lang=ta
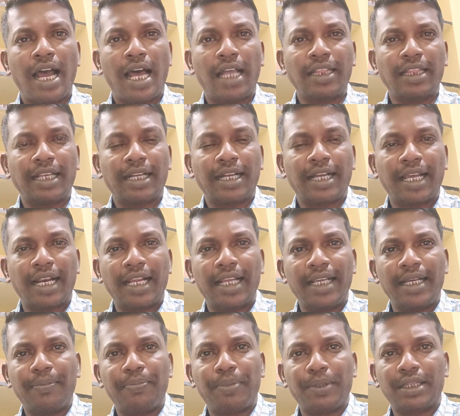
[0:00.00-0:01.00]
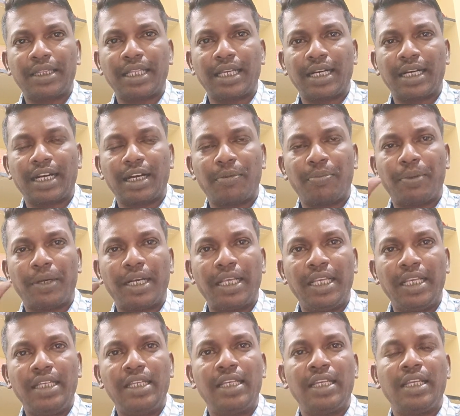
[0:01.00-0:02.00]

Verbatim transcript: அந்த கிரைய பத்திரங்கள் படி